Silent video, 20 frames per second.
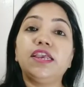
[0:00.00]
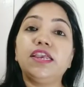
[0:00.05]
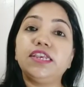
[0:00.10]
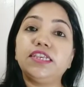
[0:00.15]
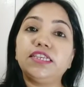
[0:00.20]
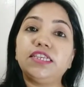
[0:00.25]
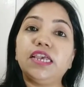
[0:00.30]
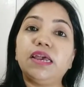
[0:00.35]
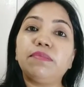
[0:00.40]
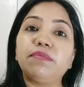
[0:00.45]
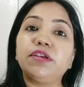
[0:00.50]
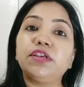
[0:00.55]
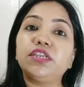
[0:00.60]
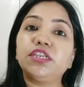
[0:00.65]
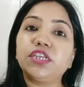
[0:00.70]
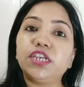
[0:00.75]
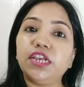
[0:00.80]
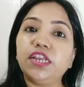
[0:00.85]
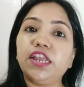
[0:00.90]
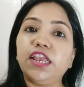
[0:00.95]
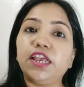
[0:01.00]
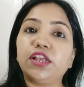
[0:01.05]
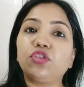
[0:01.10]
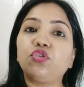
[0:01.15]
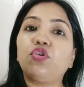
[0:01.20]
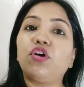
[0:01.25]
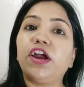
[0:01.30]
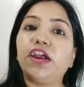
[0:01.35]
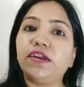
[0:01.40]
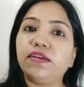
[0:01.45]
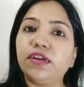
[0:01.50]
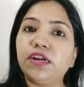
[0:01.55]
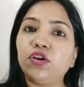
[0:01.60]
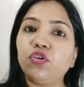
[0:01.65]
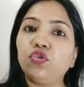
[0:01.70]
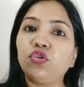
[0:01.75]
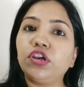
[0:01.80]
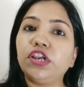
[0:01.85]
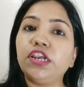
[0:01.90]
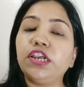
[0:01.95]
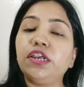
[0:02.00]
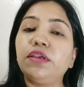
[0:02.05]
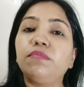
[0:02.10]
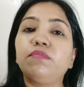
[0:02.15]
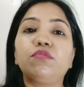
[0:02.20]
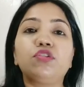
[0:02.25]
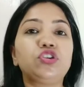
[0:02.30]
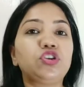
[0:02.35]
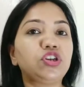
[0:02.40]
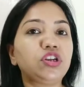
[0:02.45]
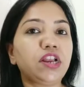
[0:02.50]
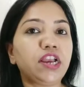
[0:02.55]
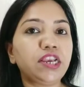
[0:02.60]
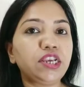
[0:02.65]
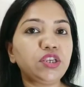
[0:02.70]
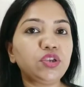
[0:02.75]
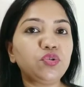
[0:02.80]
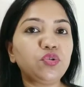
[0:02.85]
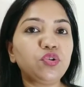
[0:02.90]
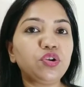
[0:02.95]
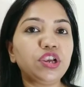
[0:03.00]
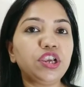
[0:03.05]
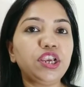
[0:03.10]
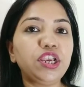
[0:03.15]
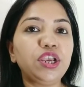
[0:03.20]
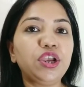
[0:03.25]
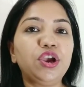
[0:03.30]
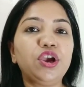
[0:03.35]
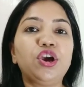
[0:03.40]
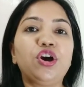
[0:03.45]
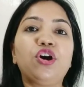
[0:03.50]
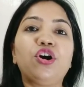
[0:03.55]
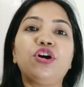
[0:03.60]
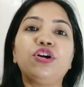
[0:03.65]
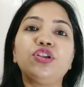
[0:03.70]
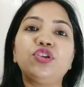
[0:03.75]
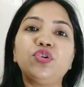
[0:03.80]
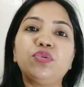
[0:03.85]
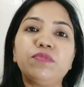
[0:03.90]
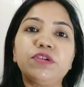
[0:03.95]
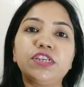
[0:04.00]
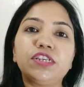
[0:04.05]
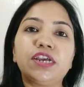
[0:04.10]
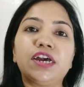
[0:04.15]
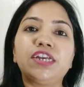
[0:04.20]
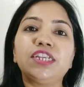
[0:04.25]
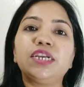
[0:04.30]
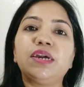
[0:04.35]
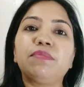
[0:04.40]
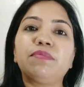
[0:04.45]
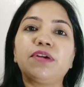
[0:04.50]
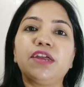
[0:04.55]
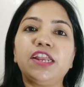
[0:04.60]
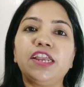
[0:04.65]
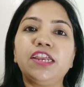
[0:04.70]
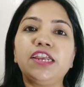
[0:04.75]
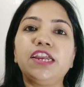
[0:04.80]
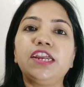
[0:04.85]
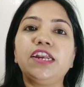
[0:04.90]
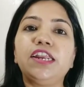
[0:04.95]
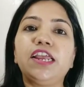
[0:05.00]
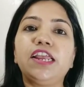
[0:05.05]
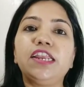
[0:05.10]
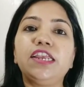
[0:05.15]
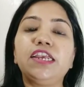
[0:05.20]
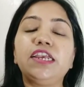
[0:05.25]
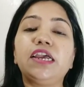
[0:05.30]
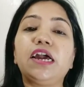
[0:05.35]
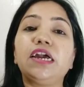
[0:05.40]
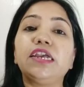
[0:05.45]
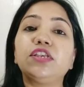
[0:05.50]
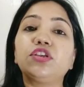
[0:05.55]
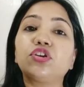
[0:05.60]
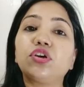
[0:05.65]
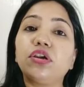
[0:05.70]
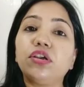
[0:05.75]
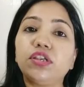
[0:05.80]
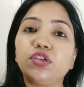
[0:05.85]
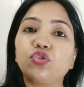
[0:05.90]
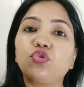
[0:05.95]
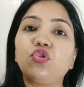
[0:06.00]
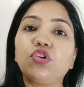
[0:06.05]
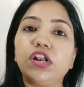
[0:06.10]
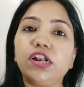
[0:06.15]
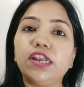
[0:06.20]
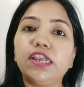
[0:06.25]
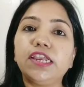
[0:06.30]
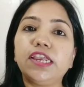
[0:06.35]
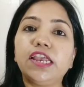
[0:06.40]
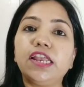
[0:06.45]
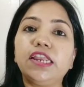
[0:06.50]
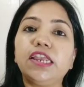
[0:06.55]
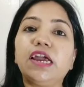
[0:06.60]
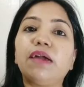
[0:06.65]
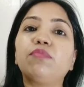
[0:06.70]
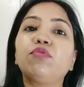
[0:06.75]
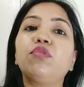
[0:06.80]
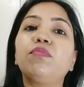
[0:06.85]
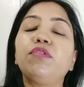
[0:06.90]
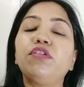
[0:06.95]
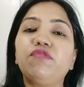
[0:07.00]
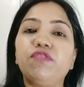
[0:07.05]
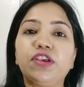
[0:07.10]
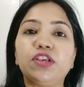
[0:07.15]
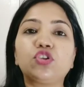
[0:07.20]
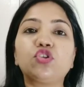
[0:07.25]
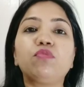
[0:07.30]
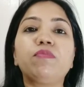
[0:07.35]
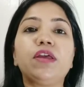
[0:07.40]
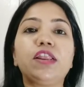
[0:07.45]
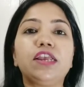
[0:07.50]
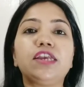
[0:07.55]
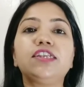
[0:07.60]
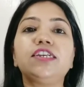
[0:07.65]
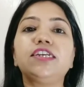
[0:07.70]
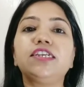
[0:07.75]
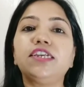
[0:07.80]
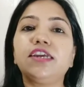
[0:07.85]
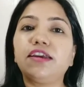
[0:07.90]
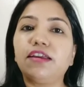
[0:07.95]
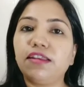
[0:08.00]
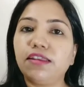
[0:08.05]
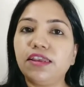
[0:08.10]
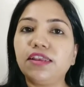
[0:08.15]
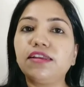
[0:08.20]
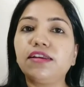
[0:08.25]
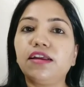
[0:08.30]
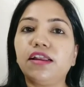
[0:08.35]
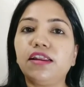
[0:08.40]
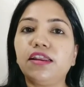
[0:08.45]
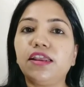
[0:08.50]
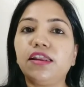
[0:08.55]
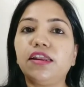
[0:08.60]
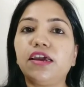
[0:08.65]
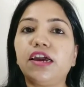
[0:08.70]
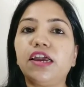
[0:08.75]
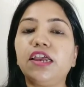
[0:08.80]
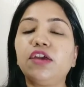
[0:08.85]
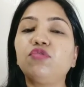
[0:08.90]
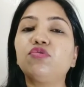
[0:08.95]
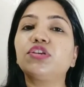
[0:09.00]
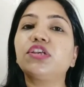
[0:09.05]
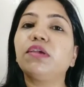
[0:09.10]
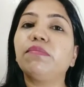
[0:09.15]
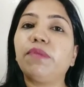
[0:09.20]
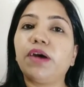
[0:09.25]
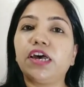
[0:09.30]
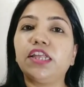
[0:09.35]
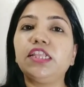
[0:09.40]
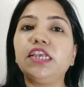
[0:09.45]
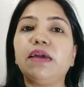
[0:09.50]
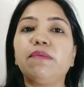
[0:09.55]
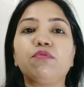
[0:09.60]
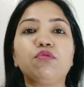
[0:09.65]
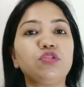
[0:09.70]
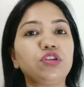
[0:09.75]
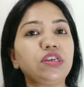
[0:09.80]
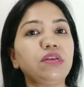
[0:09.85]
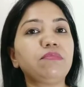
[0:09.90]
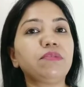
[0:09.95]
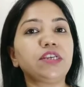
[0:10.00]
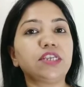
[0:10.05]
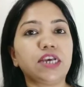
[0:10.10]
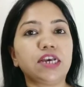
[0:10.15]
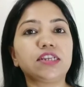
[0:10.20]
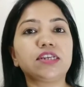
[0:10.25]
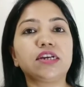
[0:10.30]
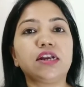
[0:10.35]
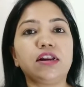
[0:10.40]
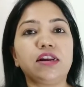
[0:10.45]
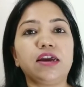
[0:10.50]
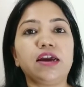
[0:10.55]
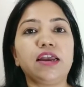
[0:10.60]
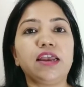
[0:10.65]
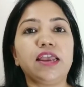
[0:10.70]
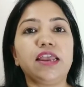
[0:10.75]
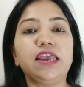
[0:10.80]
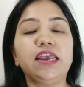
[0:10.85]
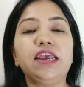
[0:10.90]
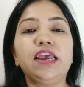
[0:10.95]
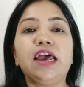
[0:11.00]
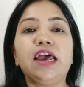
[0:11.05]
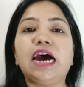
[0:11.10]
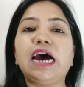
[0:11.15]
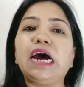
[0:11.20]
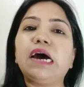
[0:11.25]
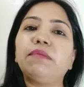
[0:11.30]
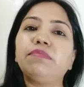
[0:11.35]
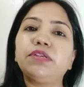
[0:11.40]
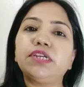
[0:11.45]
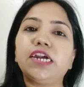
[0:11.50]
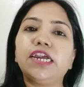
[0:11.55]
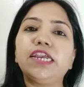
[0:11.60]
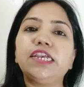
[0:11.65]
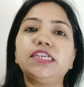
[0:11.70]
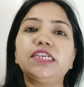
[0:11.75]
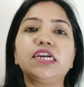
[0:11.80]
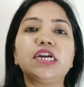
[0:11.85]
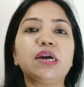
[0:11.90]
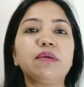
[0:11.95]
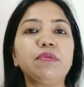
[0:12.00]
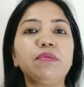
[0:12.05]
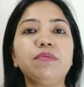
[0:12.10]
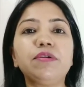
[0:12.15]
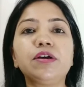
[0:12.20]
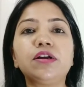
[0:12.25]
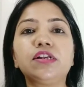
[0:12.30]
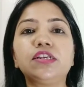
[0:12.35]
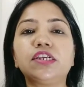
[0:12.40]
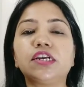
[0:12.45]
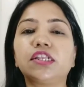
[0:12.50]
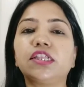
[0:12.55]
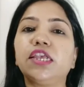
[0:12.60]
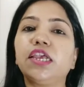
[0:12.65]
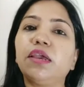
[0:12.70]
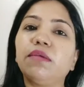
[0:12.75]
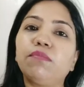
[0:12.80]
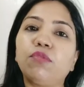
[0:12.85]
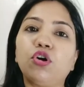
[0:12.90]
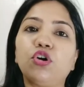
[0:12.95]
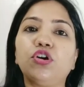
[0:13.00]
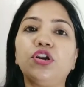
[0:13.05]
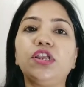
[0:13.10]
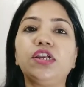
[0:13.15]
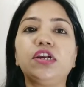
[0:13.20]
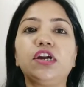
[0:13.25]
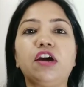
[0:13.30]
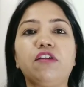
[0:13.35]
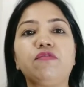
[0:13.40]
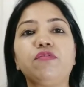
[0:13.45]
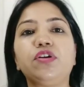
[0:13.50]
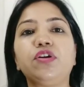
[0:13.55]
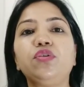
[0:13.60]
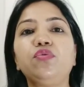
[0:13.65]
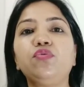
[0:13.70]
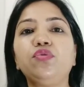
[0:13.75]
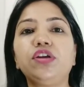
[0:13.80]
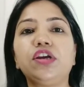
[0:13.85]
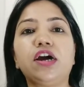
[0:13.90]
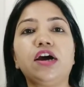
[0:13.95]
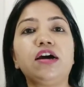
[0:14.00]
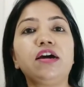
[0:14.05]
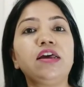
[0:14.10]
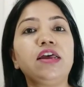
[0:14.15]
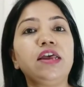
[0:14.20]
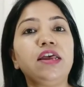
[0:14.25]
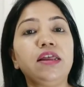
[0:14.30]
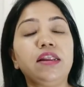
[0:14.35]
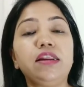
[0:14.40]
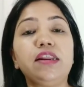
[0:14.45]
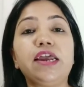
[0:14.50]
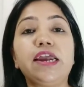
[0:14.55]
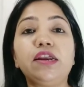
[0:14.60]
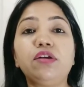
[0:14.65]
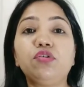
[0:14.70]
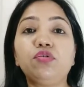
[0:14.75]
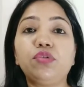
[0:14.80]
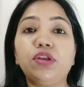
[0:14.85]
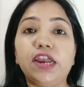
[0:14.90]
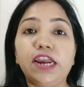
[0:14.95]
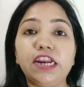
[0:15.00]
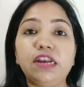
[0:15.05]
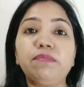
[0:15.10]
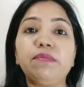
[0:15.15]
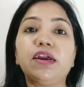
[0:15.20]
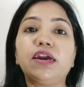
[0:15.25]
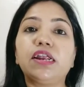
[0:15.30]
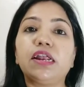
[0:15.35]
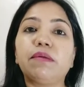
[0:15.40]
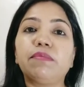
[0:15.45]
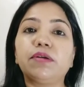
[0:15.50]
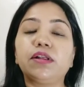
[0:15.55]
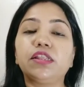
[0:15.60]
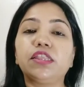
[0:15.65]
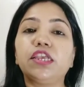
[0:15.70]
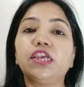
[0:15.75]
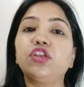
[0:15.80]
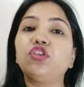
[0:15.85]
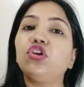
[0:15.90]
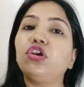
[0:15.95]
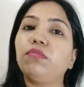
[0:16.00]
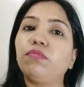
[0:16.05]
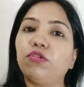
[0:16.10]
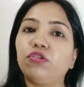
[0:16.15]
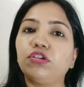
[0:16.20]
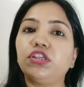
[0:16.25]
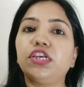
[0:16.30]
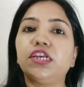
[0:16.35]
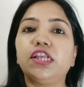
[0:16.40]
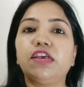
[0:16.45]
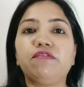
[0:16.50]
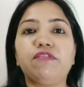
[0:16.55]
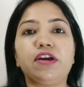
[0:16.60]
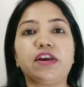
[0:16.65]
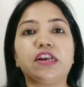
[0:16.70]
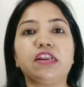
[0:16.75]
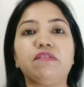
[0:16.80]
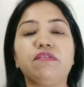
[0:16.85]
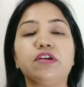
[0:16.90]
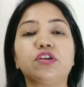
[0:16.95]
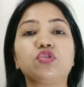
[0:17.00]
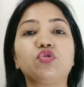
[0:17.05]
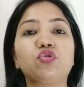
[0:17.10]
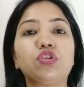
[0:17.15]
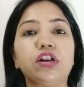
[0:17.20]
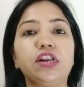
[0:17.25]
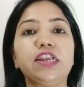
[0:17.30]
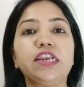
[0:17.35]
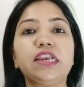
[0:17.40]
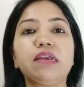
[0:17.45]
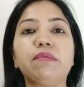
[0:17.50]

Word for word: इससे आपकी स्किन एक तो हाइड्रेट होगी मॉइस्चराइज होगी और जो मसाज आप करेंगे डेली इसको इसको करने के लिए आपको अपने फेस को पहले अच्छे से क्लीन कर लेना है उसके बाद ही आपको इसे मसाज करना है आप चाहे इसे कभी भी कर सकते हैं मॉर्निंग आफ्टरनून या नाइट नाइट में अगर आप करते हैं तो ये बहुत ज्यादा इफेक्टिव है इसको करने